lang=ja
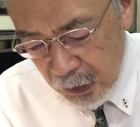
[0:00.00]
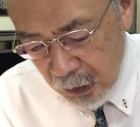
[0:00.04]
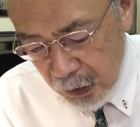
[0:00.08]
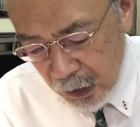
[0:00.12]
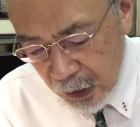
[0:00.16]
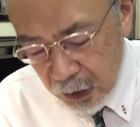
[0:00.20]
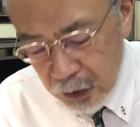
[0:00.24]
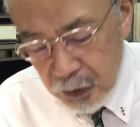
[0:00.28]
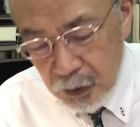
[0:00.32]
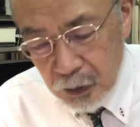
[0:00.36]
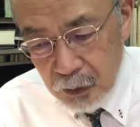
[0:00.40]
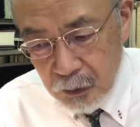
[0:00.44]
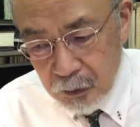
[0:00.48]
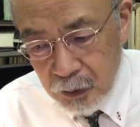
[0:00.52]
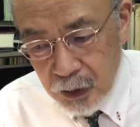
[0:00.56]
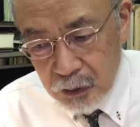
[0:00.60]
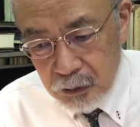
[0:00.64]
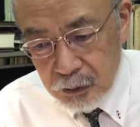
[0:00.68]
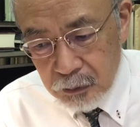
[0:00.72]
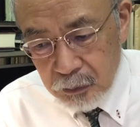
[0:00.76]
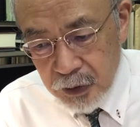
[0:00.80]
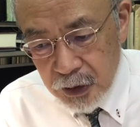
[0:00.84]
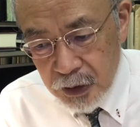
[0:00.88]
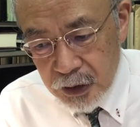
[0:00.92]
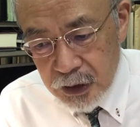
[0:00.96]
あ」で終わ
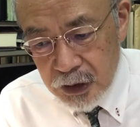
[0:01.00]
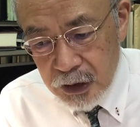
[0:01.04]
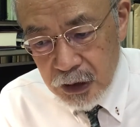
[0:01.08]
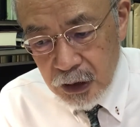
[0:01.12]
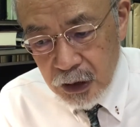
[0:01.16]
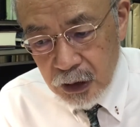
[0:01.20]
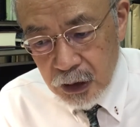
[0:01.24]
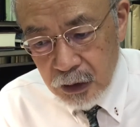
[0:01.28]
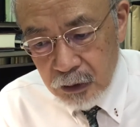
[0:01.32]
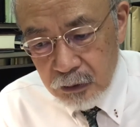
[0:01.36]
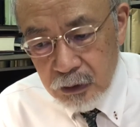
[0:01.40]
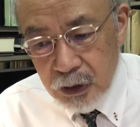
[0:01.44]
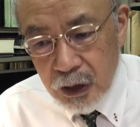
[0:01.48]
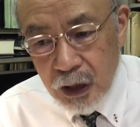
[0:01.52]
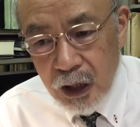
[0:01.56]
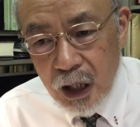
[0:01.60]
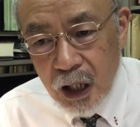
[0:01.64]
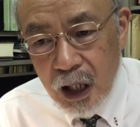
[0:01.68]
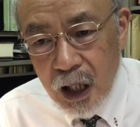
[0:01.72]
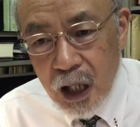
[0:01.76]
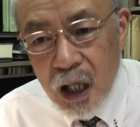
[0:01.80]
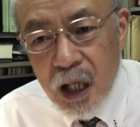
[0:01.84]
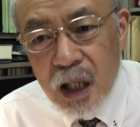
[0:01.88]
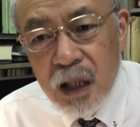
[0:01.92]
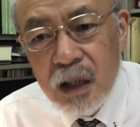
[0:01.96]
る名詞じゃなくて「
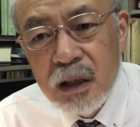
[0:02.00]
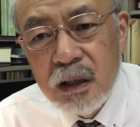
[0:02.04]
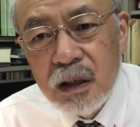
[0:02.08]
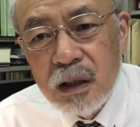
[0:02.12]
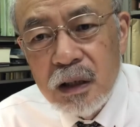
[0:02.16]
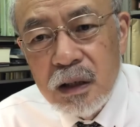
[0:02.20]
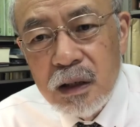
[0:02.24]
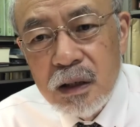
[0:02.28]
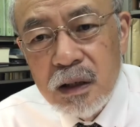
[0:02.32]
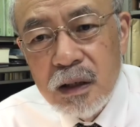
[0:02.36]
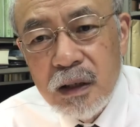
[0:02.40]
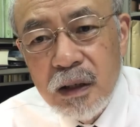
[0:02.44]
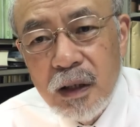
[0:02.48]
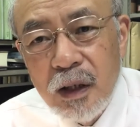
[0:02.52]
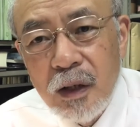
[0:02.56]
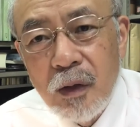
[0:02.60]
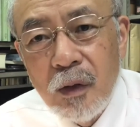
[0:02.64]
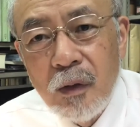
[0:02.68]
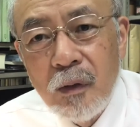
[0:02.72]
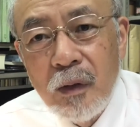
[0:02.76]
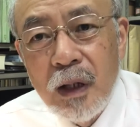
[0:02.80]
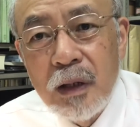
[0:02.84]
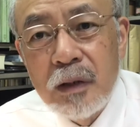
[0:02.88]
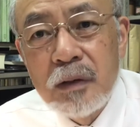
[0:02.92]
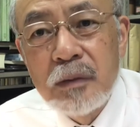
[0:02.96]
あん」で
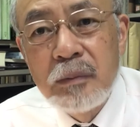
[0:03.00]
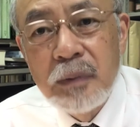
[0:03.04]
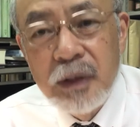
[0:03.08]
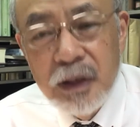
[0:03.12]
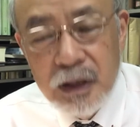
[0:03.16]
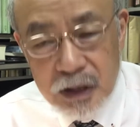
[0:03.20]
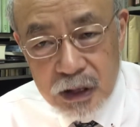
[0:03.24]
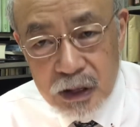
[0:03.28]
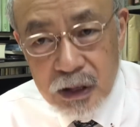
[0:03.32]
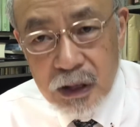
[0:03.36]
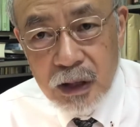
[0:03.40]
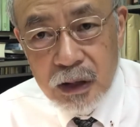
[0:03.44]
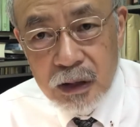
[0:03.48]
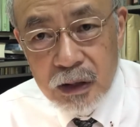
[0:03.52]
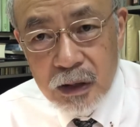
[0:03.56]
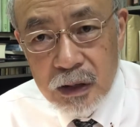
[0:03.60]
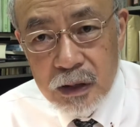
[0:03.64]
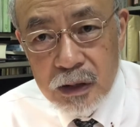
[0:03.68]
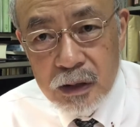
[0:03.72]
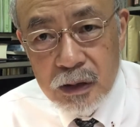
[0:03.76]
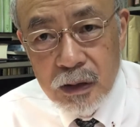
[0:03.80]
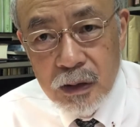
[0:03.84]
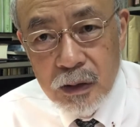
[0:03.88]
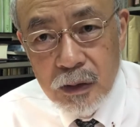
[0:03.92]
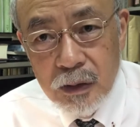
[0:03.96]
終わる名詞なんです。